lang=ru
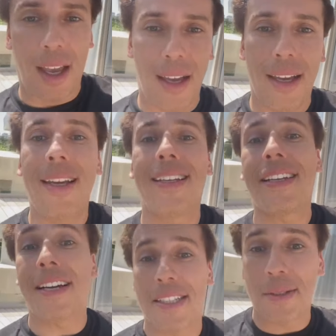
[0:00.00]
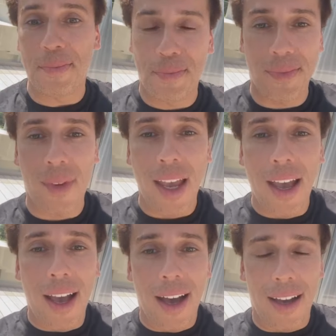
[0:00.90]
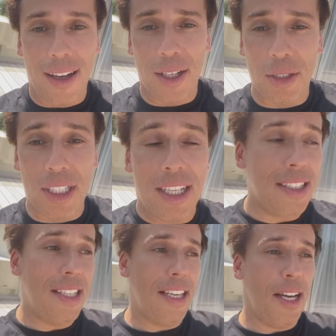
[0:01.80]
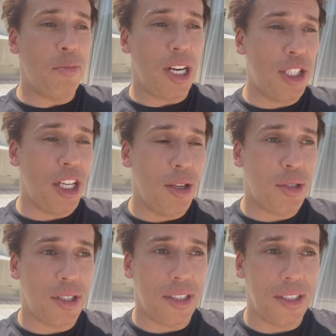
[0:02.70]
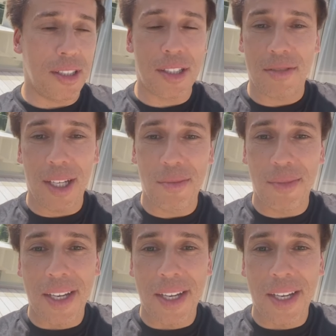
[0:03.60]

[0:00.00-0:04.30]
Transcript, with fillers: Это раз. Если я обращаюсь к своим